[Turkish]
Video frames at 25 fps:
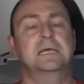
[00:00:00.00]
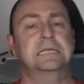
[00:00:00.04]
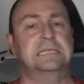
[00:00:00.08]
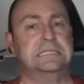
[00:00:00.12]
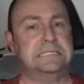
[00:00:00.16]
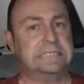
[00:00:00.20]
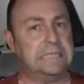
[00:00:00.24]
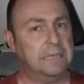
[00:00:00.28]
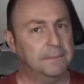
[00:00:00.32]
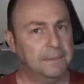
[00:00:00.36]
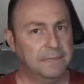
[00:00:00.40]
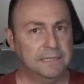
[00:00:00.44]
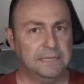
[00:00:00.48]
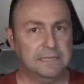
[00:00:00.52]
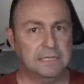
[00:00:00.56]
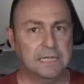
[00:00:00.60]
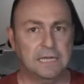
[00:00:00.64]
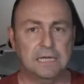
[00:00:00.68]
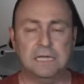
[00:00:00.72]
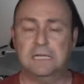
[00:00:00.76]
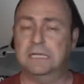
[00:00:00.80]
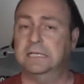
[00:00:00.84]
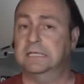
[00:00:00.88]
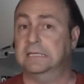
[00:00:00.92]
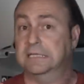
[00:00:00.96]

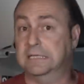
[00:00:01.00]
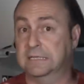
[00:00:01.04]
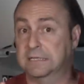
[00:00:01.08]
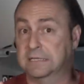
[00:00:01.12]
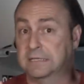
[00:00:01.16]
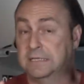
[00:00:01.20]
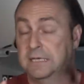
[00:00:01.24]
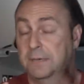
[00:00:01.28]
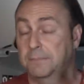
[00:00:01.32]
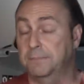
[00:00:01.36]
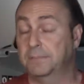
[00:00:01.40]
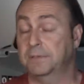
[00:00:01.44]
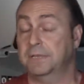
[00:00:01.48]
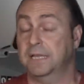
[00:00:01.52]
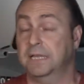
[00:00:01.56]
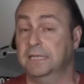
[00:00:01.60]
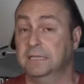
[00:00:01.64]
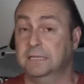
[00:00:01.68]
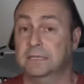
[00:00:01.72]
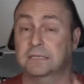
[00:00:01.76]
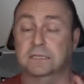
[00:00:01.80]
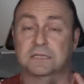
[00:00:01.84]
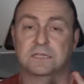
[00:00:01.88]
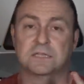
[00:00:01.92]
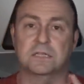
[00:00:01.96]
Zamanla
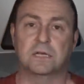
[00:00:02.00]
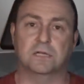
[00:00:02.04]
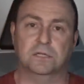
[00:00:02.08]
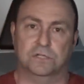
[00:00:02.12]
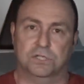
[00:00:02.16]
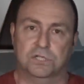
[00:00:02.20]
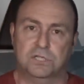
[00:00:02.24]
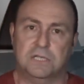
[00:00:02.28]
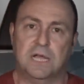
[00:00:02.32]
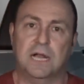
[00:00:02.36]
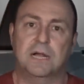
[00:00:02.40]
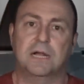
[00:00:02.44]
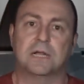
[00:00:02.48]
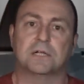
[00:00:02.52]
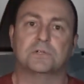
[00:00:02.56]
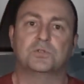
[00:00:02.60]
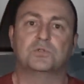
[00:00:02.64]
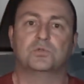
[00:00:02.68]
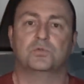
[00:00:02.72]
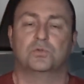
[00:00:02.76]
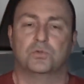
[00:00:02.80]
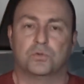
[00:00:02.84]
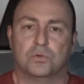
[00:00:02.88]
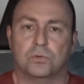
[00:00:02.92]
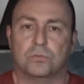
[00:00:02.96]
yapılan dalışlarla
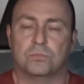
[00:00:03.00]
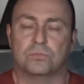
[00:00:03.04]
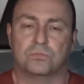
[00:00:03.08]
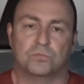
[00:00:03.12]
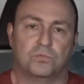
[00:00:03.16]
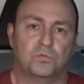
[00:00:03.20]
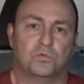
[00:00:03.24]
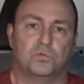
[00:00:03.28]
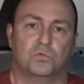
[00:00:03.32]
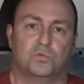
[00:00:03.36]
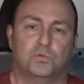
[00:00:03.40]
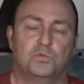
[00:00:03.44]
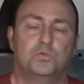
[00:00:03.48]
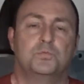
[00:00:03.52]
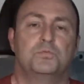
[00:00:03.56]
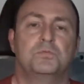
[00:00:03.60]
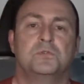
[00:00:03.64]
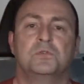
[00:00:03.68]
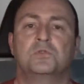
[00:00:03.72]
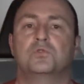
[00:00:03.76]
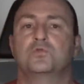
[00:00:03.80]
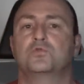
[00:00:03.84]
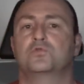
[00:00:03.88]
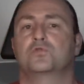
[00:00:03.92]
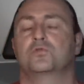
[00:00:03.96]
çünkü bu
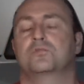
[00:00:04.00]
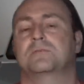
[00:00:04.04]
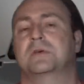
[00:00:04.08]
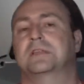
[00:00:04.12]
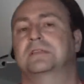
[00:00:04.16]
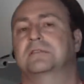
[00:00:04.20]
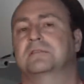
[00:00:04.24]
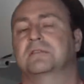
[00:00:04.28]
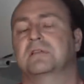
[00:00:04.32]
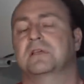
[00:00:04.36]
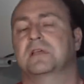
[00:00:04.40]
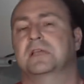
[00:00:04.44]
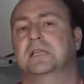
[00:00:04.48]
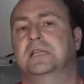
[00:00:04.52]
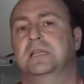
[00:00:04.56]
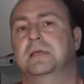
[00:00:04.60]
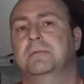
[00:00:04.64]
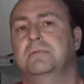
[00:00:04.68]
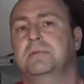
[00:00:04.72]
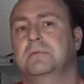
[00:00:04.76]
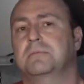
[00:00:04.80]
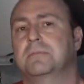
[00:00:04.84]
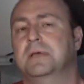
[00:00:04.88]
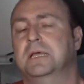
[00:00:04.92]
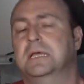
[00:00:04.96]
3000 küsür metreye
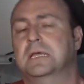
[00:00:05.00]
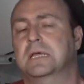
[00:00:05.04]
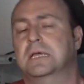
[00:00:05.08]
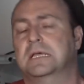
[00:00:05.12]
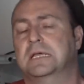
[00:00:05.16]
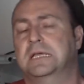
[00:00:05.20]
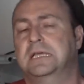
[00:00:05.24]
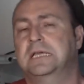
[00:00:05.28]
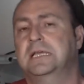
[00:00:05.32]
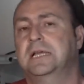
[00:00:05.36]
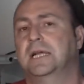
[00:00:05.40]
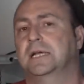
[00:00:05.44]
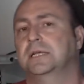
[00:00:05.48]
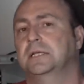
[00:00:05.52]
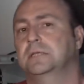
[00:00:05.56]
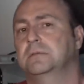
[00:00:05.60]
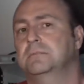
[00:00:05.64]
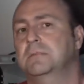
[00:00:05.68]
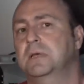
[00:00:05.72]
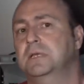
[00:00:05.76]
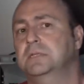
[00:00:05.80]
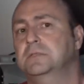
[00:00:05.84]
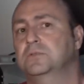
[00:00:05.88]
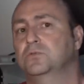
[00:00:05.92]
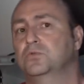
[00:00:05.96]
inebilmek
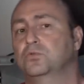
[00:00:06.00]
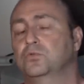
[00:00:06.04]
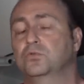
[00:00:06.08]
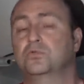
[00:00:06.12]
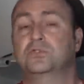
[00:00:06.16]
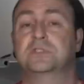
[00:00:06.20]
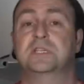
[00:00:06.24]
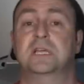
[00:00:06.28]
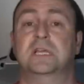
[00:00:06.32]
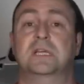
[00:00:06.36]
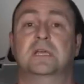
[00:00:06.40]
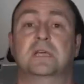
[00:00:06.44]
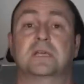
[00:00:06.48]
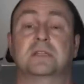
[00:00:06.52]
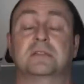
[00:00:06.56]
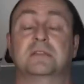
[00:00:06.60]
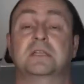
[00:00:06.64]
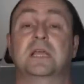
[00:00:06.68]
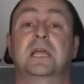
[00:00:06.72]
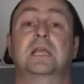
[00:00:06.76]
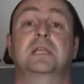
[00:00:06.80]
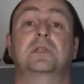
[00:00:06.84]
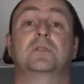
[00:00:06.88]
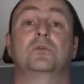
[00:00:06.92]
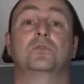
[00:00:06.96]
inanılmaz yüksek
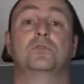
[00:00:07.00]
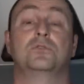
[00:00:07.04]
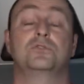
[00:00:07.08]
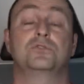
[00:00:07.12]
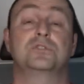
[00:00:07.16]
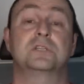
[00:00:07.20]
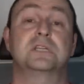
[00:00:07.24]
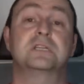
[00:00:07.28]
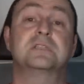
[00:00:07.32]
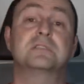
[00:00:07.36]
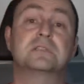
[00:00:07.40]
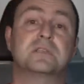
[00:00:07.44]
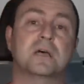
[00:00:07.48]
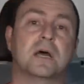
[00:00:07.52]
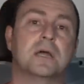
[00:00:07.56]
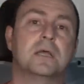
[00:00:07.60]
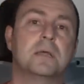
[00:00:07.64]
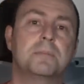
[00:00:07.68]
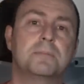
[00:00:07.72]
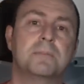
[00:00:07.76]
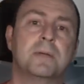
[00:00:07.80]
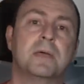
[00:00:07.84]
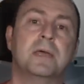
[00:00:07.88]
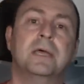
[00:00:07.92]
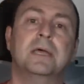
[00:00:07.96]
teknolojiye
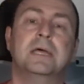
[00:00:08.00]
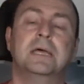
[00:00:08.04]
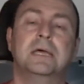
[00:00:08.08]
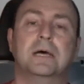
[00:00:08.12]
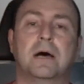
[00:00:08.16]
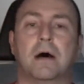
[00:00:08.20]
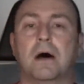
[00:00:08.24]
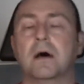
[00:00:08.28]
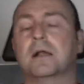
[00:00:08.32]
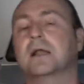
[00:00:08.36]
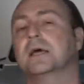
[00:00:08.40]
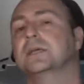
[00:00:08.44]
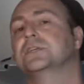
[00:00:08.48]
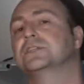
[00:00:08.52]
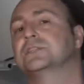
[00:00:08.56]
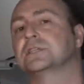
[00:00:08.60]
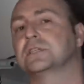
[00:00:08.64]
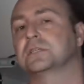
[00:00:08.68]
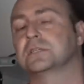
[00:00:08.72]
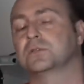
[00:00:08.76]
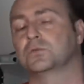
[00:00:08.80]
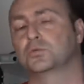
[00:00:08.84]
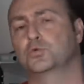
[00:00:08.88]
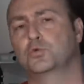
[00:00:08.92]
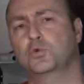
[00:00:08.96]
sahip
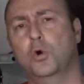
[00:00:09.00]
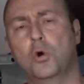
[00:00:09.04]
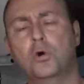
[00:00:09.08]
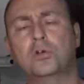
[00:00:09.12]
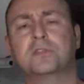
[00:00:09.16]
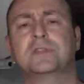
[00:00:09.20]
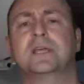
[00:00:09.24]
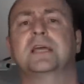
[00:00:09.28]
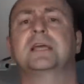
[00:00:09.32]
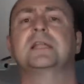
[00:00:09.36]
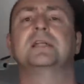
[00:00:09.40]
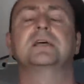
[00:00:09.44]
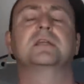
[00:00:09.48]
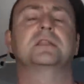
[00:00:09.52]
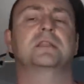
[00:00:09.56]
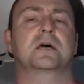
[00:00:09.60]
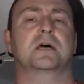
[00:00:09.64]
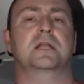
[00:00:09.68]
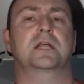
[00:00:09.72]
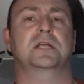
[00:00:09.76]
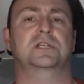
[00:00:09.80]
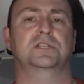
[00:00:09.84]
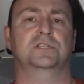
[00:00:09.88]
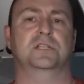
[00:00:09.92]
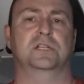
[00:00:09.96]
araçların, çok dayanıklı
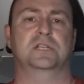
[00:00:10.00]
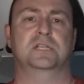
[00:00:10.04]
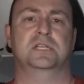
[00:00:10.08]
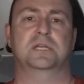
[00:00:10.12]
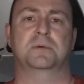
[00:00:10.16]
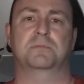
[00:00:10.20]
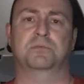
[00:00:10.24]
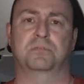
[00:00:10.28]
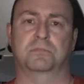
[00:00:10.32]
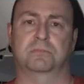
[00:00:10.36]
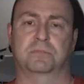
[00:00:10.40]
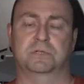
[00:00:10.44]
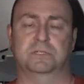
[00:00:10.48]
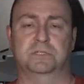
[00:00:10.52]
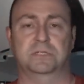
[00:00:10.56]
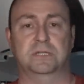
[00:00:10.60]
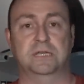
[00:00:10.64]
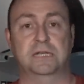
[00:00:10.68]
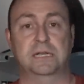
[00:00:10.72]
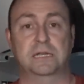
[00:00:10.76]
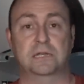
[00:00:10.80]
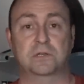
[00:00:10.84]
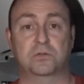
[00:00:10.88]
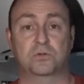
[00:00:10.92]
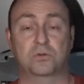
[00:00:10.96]
araçların yapılması
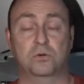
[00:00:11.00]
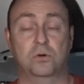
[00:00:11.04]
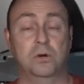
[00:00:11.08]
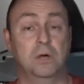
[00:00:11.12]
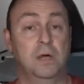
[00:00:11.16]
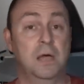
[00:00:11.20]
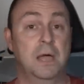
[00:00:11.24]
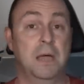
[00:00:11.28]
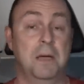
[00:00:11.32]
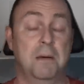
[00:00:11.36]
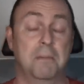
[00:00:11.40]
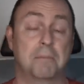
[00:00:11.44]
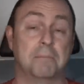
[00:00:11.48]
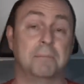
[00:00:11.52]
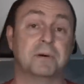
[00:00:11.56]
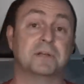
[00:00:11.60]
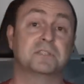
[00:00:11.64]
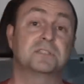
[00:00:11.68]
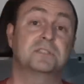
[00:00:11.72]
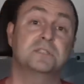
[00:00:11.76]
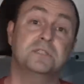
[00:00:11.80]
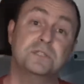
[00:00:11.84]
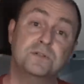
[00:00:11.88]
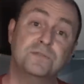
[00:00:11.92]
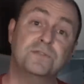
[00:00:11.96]
gerekiyor.
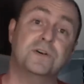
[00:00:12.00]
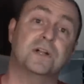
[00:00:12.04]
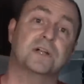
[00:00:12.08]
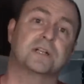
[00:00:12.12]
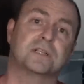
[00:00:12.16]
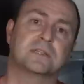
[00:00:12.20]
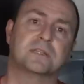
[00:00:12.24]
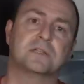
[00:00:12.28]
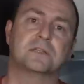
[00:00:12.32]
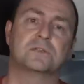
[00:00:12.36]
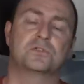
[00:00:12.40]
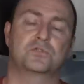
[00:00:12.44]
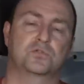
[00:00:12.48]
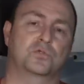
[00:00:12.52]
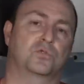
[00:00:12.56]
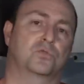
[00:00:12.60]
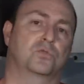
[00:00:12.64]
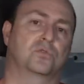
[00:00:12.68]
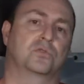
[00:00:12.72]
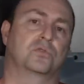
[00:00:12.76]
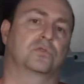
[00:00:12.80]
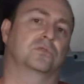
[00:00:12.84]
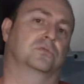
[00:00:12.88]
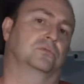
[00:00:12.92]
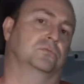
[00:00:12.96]
Basınç farkları
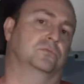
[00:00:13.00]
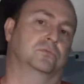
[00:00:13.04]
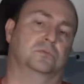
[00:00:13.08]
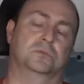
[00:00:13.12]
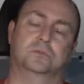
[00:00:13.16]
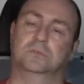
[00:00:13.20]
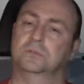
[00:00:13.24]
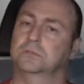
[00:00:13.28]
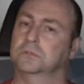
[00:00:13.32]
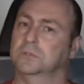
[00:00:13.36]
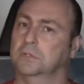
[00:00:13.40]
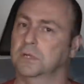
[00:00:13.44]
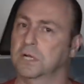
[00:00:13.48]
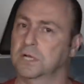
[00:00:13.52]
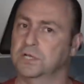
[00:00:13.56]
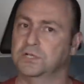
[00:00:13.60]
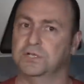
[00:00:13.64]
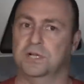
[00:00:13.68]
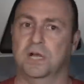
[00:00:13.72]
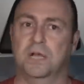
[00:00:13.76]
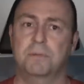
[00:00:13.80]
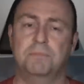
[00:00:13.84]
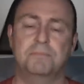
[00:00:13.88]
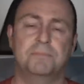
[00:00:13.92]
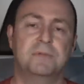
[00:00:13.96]
çok e,
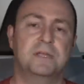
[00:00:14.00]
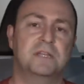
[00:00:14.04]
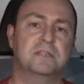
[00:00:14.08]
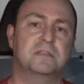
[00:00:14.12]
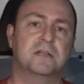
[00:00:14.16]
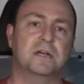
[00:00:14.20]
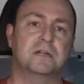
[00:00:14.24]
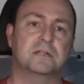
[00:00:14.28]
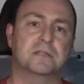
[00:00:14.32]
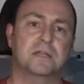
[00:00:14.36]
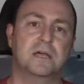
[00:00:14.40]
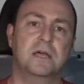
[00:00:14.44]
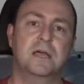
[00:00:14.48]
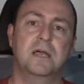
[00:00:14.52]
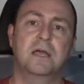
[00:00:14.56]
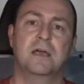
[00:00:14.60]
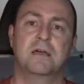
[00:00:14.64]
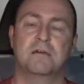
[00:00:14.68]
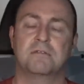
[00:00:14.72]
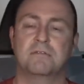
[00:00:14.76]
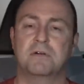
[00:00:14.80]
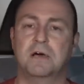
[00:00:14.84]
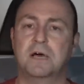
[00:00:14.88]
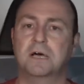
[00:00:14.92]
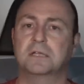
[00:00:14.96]
acayip miktarda
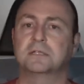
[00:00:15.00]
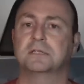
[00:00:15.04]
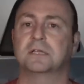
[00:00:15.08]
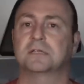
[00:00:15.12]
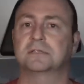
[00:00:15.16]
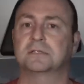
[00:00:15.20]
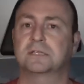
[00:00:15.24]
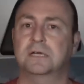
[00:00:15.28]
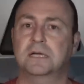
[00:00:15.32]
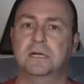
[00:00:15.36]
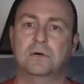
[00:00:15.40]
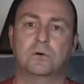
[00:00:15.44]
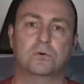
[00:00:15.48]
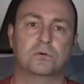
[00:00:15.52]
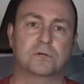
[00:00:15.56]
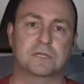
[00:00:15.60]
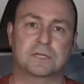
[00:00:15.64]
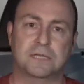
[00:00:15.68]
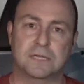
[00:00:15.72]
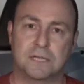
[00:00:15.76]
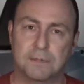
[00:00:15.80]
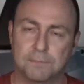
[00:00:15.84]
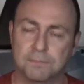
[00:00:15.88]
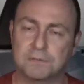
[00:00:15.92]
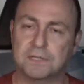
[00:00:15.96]
ve adeta
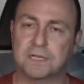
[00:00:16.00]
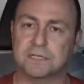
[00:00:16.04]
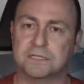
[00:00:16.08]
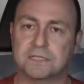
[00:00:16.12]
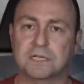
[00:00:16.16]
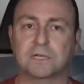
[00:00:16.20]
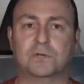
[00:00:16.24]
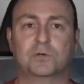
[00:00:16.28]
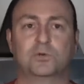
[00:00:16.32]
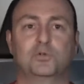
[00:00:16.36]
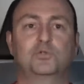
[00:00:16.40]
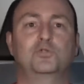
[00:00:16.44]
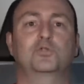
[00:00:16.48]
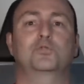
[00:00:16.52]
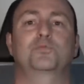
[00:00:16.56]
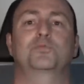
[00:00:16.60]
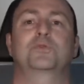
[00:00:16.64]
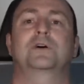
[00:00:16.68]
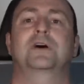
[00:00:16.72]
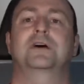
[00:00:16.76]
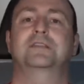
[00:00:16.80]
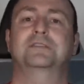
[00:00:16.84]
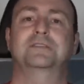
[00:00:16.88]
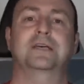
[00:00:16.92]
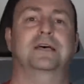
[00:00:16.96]
orada yapılacak küçük
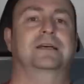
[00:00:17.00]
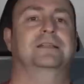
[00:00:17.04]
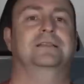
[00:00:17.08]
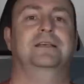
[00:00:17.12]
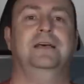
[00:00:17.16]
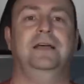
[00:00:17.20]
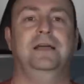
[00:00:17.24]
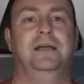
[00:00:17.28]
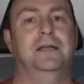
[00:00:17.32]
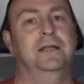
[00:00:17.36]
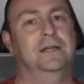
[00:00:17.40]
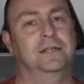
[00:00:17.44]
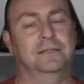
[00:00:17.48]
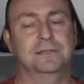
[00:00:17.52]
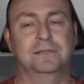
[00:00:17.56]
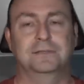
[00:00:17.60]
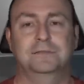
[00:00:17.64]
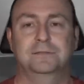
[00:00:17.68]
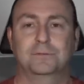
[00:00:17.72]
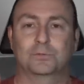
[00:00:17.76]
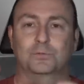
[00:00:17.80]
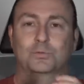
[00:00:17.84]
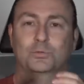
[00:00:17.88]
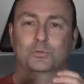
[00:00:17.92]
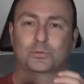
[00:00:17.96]
bir hatada
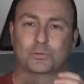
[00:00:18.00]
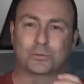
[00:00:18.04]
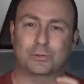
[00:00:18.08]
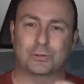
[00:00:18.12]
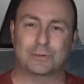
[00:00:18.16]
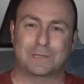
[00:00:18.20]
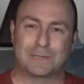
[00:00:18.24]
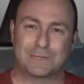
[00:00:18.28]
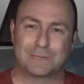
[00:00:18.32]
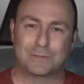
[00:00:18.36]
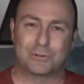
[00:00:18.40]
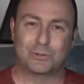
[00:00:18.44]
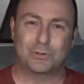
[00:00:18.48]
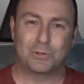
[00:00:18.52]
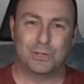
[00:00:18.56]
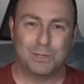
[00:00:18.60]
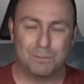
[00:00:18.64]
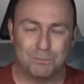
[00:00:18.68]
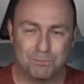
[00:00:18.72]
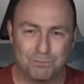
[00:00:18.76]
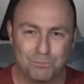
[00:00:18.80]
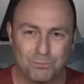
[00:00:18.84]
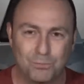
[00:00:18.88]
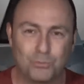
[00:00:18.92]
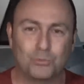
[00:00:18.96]
nasıl kutu kolaları
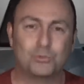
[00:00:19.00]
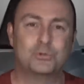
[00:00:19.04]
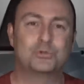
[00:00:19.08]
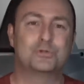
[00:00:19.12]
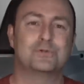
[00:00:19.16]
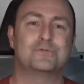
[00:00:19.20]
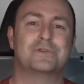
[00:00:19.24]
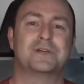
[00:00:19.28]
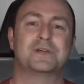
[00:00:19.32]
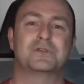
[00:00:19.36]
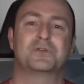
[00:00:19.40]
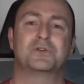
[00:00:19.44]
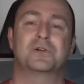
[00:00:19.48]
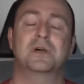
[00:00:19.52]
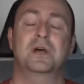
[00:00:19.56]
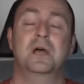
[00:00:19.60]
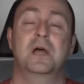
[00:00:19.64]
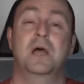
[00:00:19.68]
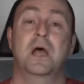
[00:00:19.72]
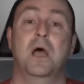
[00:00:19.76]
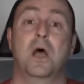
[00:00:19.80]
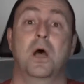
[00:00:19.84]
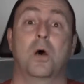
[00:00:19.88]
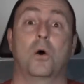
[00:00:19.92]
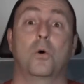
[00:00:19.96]
öyle buruşu veriyor
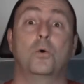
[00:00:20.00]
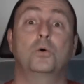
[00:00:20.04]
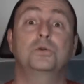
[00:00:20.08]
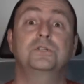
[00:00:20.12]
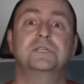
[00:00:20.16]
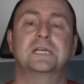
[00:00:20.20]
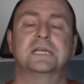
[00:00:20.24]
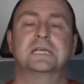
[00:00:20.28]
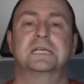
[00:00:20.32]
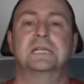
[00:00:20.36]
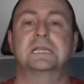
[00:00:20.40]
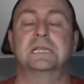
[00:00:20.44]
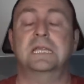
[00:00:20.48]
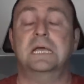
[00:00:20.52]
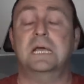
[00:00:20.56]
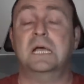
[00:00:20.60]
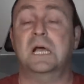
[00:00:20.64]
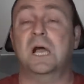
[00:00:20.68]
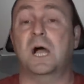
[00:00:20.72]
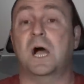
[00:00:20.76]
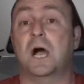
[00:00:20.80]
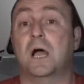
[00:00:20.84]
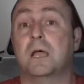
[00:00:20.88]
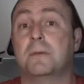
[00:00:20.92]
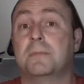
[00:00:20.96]
o şekilde
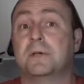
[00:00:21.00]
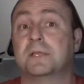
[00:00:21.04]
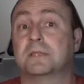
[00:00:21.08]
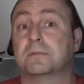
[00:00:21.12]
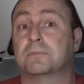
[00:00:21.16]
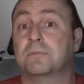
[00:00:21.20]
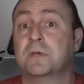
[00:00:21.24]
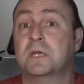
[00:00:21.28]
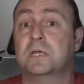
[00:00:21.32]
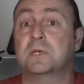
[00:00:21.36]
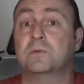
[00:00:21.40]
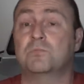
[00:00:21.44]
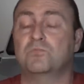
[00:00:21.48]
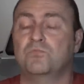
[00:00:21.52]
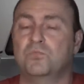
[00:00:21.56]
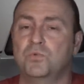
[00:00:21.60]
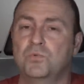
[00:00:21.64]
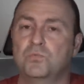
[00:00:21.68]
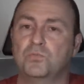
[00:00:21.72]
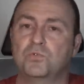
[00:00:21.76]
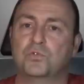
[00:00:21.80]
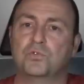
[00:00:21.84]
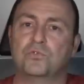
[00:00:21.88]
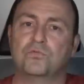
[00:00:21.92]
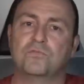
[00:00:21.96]
kaybetmek
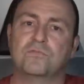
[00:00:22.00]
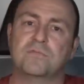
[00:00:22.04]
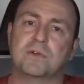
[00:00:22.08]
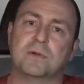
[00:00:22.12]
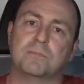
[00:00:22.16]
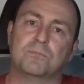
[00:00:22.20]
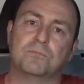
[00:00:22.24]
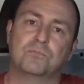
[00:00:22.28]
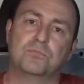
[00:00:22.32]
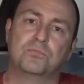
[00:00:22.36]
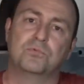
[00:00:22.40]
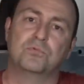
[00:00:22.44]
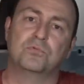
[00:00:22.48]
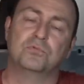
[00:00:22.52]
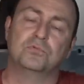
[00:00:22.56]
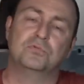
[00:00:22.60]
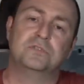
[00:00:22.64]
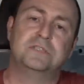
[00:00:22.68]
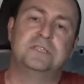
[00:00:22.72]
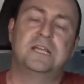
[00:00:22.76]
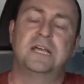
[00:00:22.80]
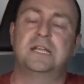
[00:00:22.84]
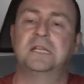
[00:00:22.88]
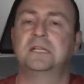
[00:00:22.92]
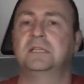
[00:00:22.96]
mümkün ve
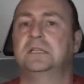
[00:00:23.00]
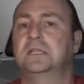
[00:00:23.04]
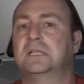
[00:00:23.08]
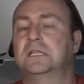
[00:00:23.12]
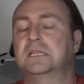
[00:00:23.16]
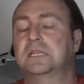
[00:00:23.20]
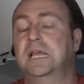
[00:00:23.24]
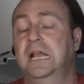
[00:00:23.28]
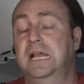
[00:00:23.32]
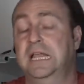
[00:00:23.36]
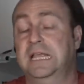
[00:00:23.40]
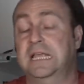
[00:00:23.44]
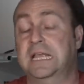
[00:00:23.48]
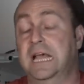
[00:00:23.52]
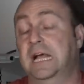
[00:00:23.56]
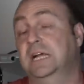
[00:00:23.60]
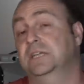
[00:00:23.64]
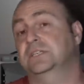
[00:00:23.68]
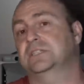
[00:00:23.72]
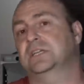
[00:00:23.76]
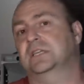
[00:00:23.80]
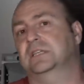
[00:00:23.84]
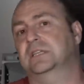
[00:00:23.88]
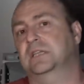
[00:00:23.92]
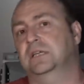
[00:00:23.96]
bu derinlikler
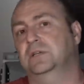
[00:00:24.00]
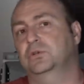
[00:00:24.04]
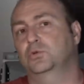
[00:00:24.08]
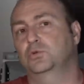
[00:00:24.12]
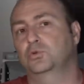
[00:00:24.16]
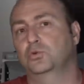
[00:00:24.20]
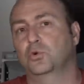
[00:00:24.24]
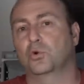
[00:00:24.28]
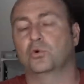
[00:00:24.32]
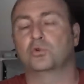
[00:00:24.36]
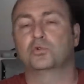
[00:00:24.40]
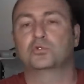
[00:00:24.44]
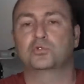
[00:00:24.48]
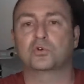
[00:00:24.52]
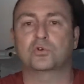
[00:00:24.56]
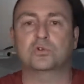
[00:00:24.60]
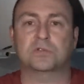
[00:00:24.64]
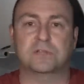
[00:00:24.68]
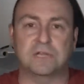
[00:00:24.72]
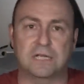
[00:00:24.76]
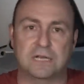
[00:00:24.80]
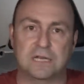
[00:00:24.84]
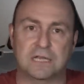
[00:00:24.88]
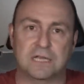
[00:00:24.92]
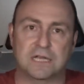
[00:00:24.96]
gerçekten çok
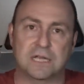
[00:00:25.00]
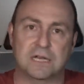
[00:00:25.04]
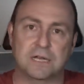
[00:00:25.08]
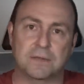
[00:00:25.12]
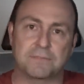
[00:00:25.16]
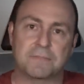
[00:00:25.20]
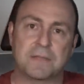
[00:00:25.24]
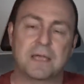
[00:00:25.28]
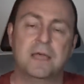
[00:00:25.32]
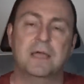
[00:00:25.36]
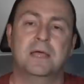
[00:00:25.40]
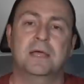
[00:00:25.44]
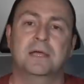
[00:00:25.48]
çok tehlikeli.